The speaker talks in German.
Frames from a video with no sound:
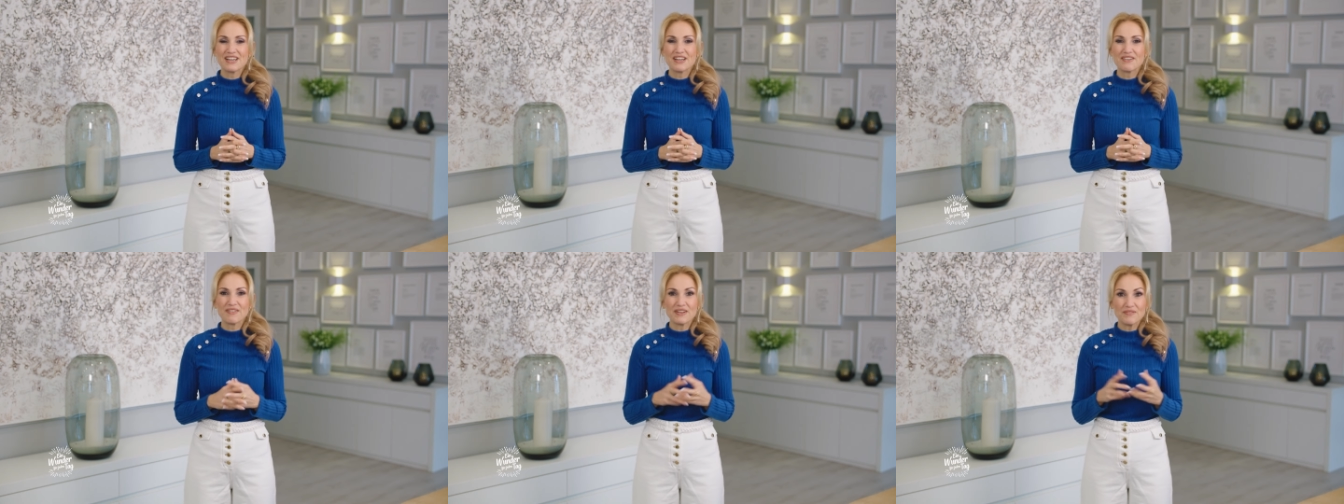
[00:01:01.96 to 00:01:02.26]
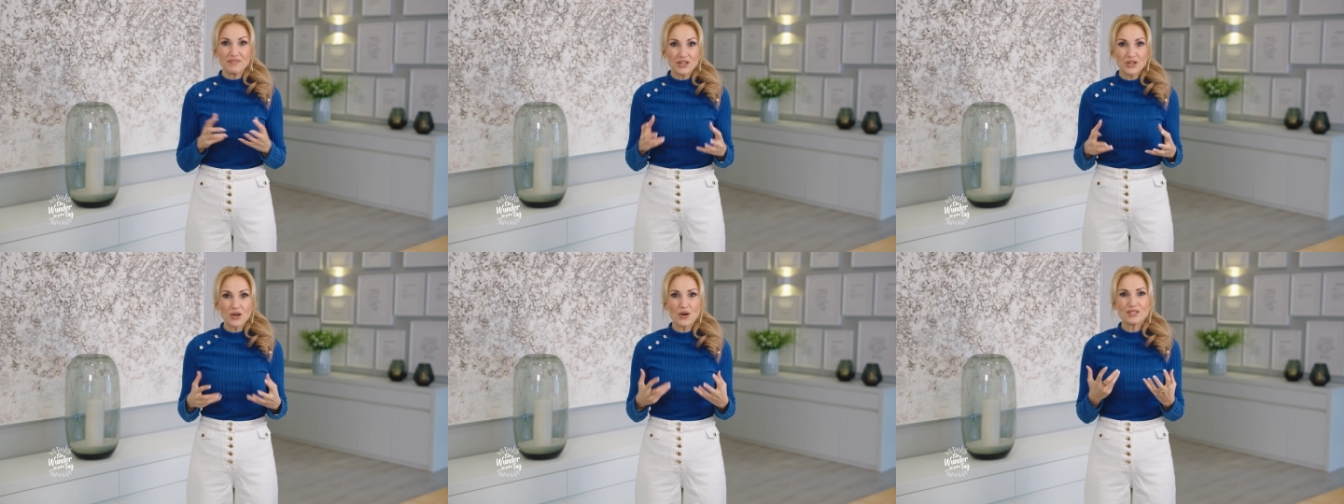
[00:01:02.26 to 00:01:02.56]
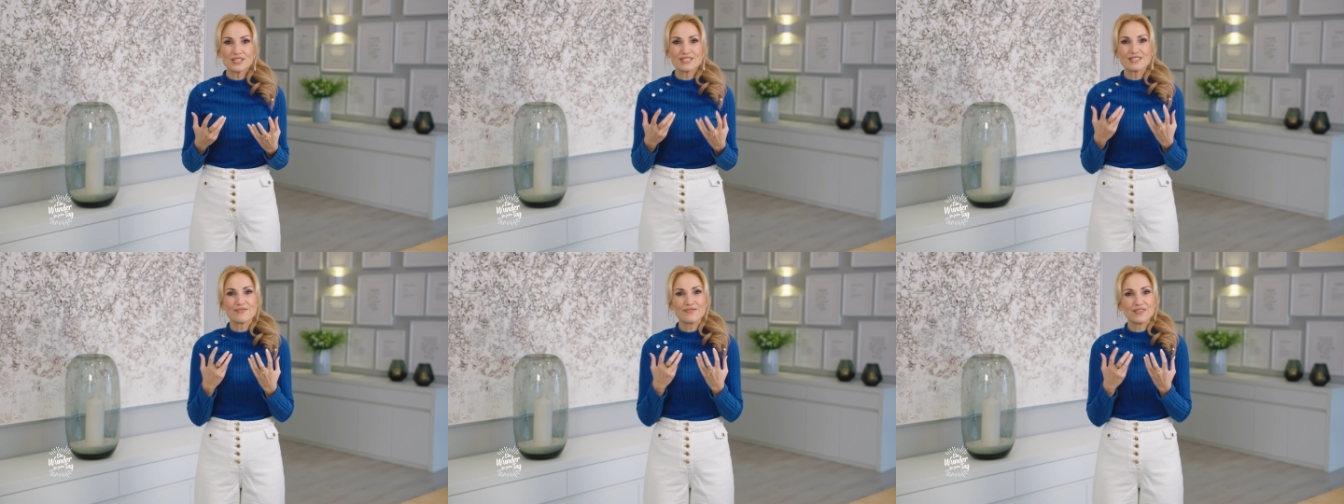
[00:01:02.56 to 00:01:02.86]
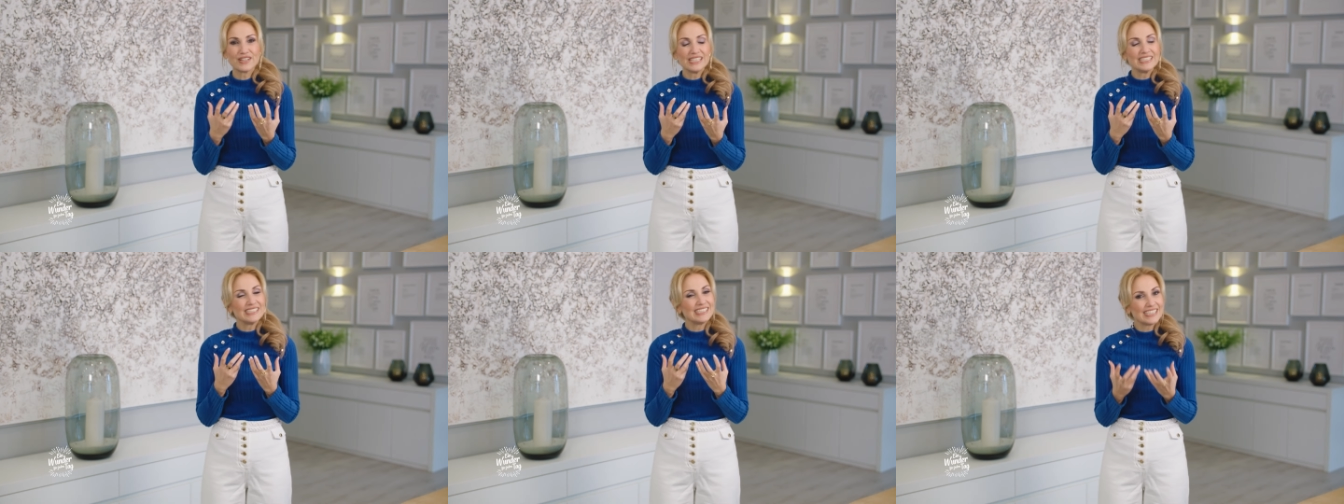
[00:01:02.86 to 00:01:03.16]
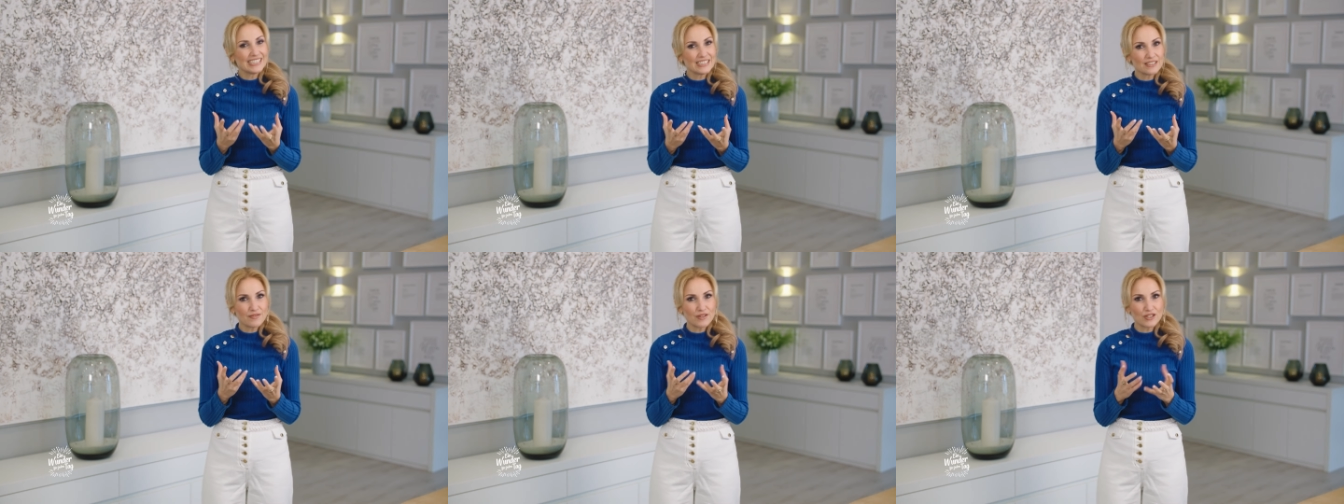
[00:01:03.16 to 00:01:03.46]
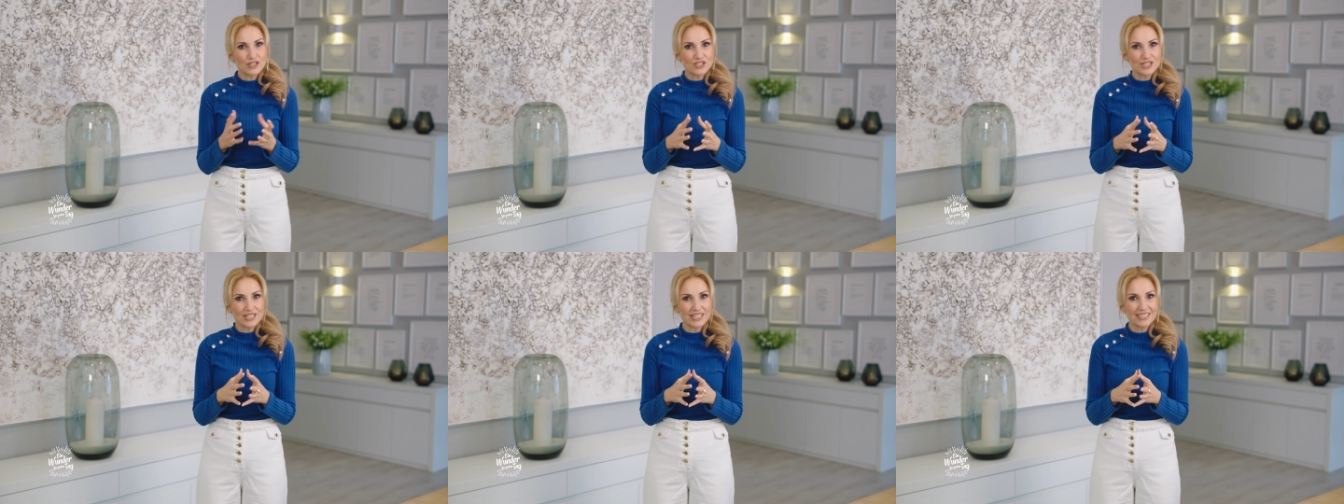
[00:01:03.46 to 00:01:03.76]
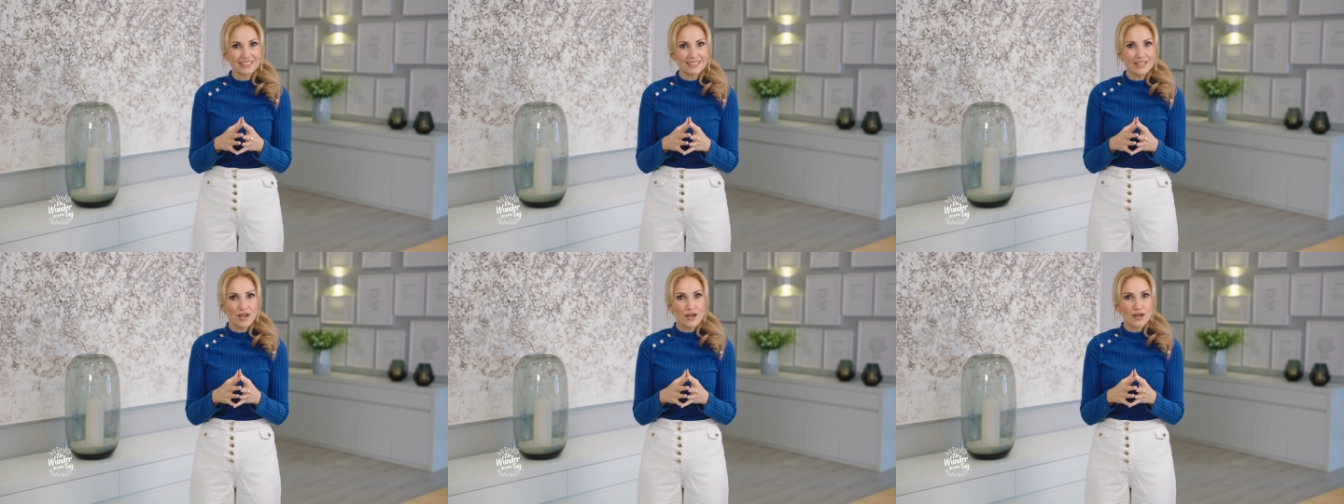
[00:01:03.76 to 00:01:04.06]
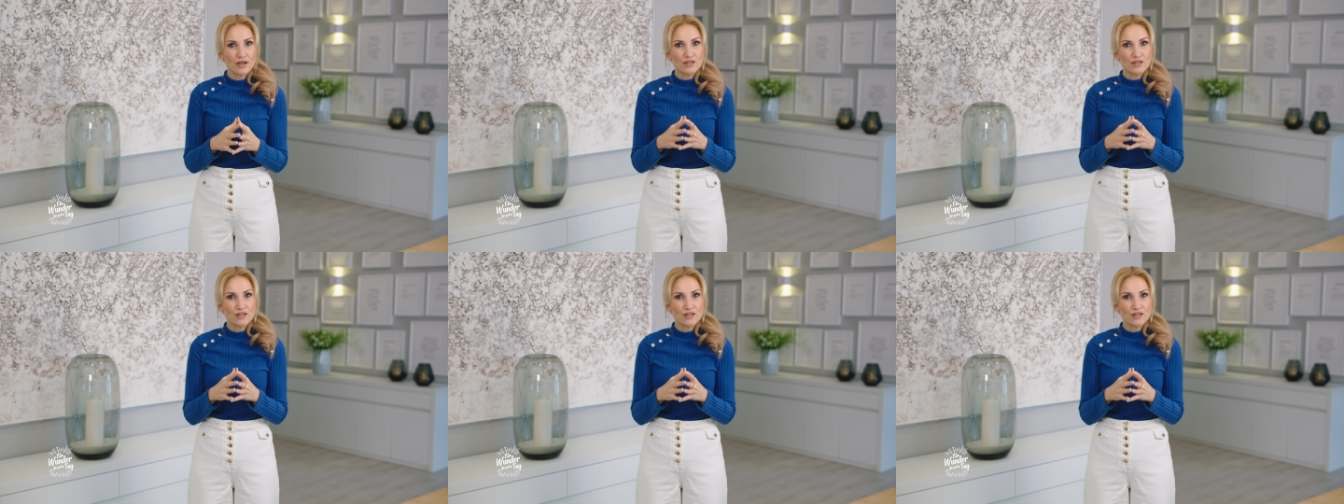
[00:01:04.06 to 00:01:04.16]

wenn wir Gottes Willen nicht verstehen,